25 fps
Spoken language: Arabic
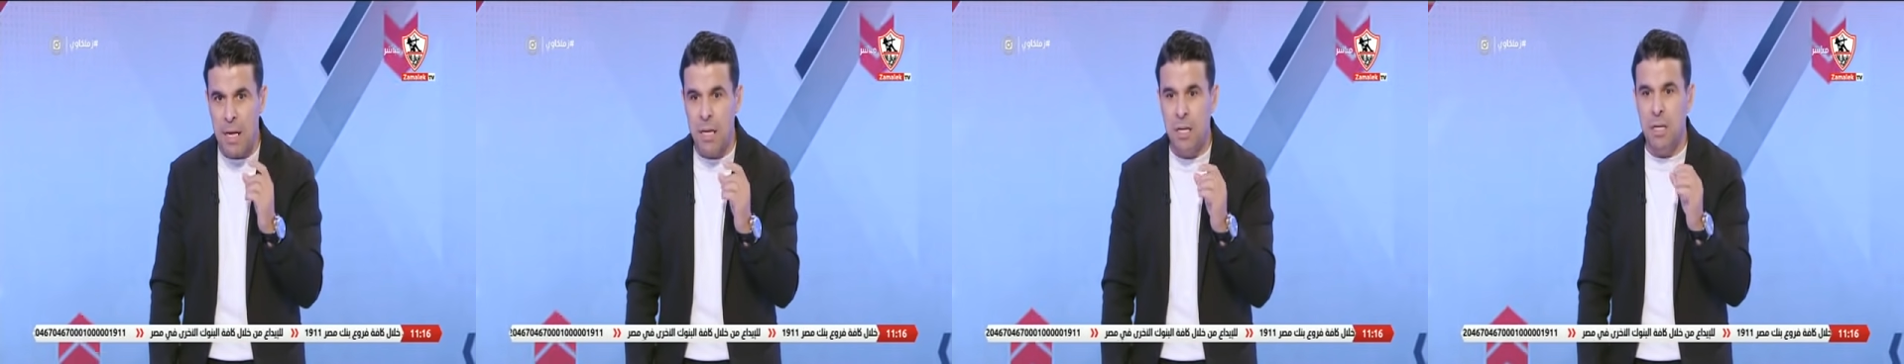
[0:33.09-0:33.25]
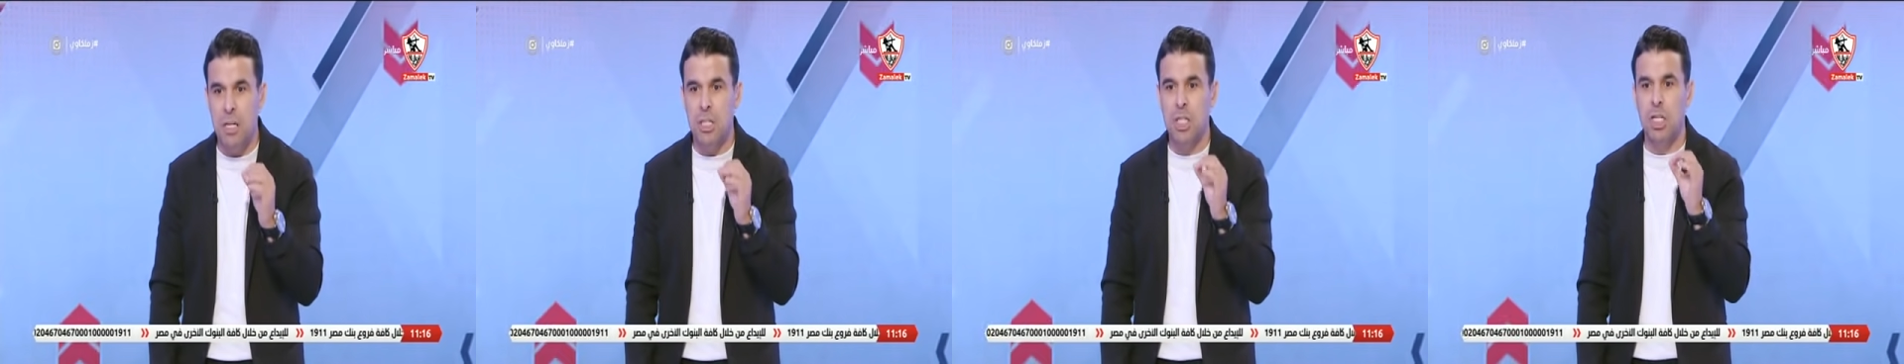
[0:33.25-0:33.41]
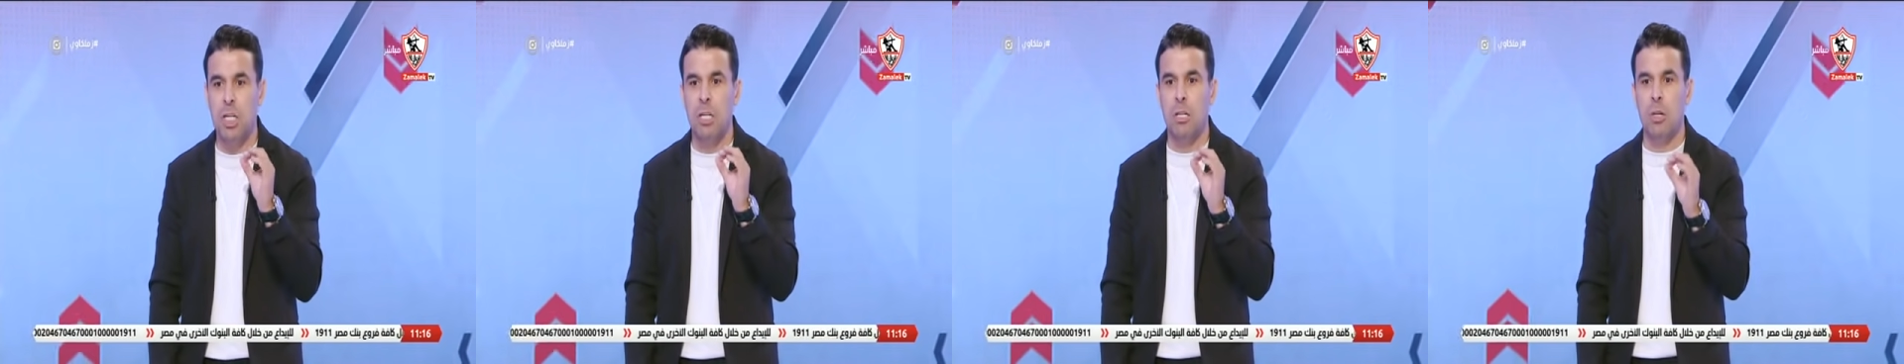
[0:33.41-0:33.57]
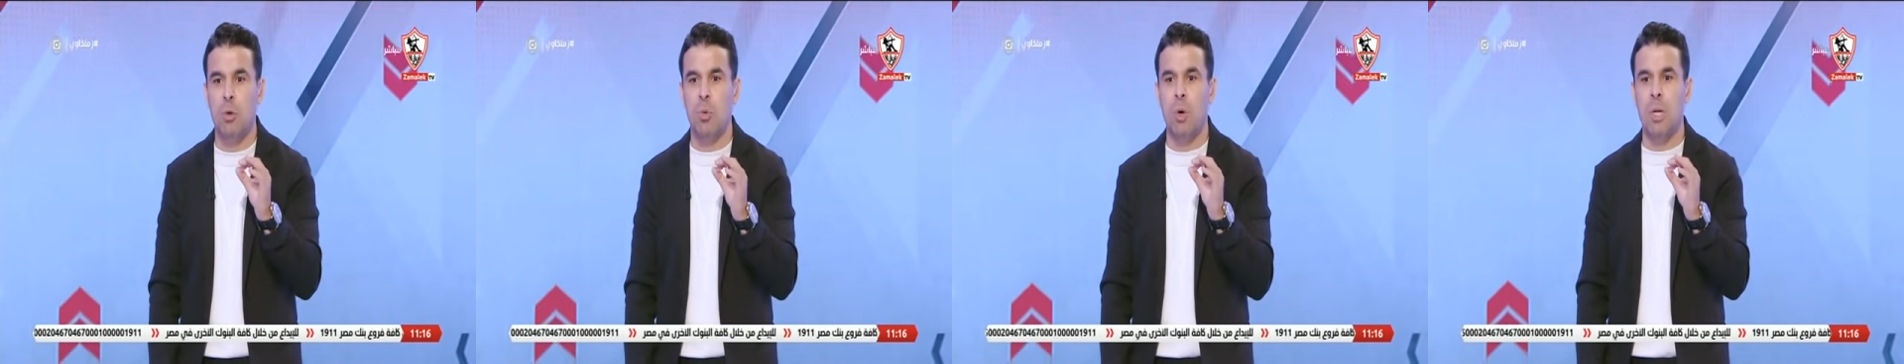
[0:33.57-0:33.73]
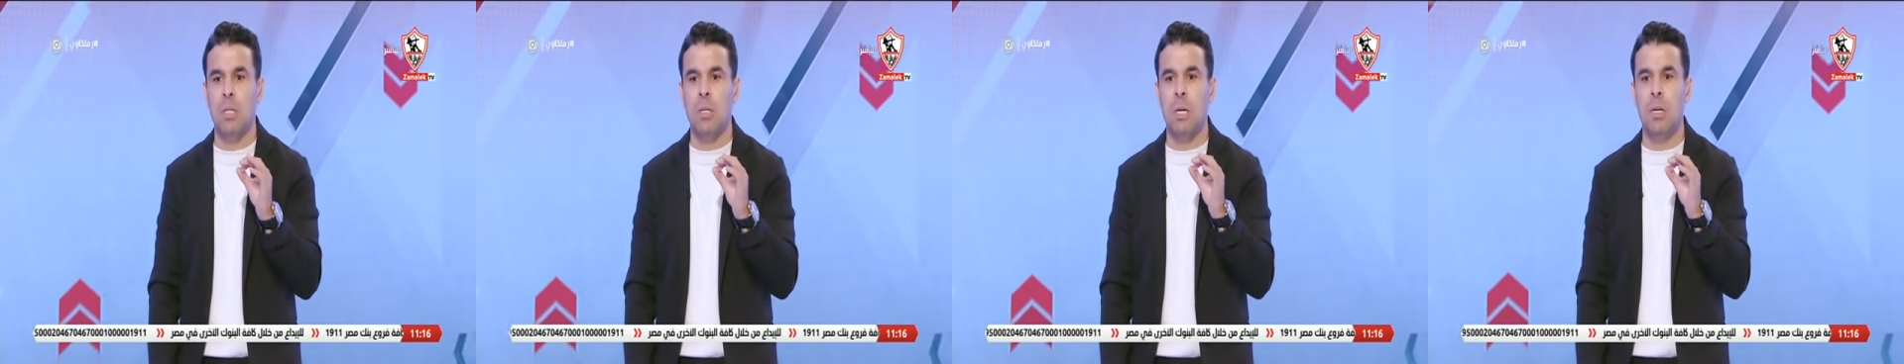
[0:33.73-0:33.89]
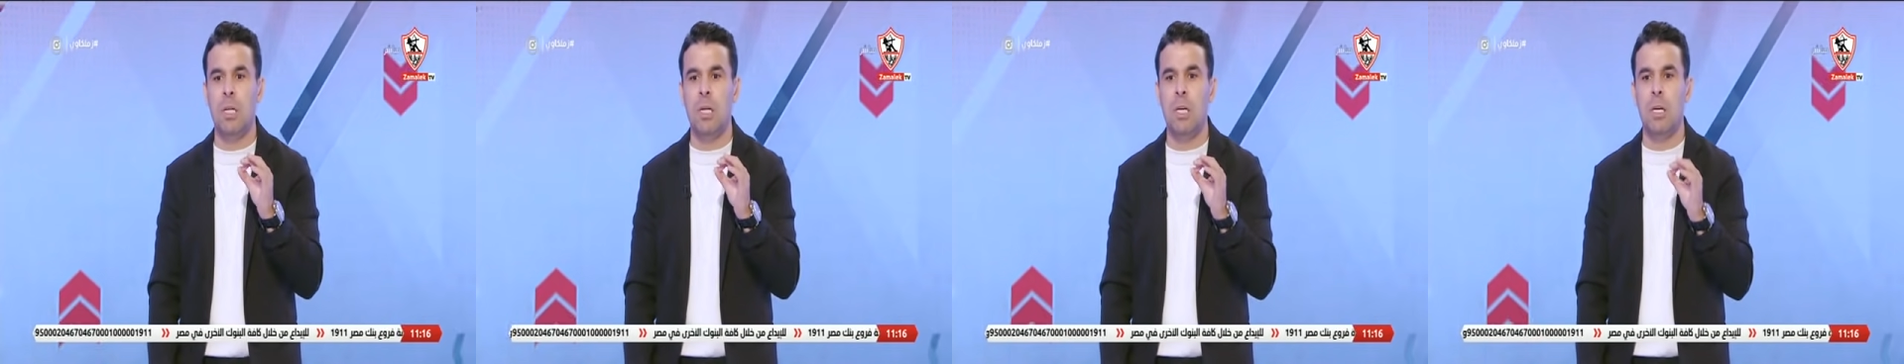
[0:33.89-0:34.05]
للنشيد
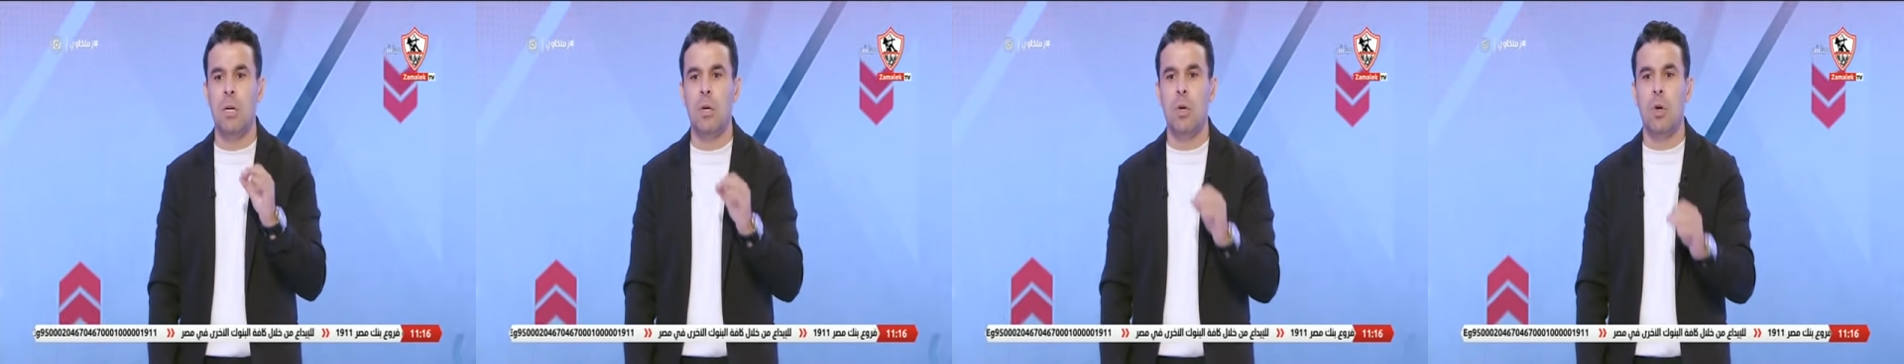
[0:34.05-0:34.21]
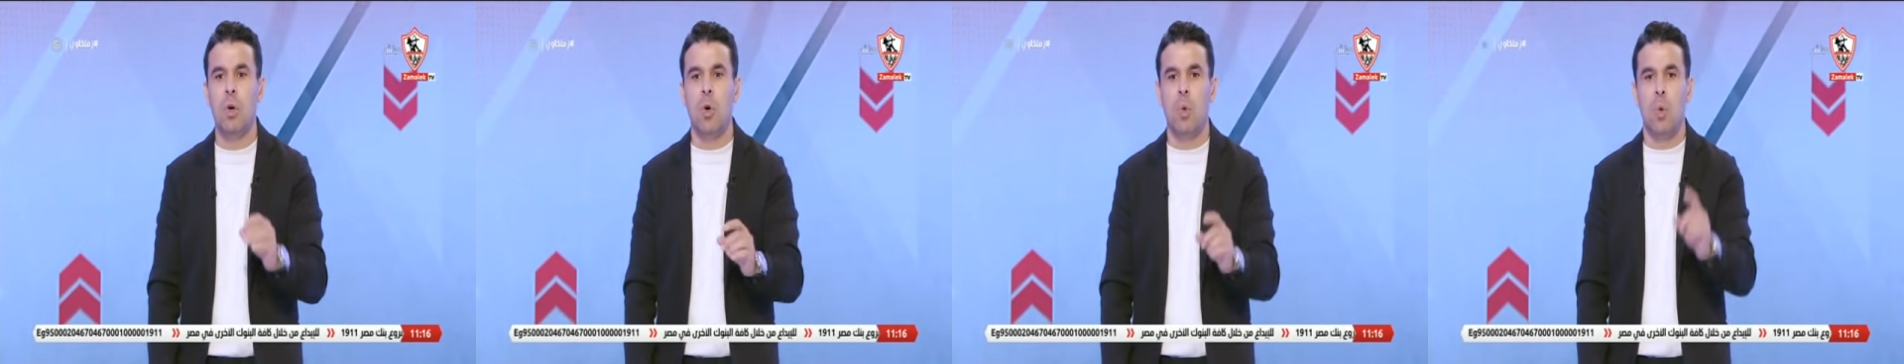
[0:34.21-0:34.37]
الوطني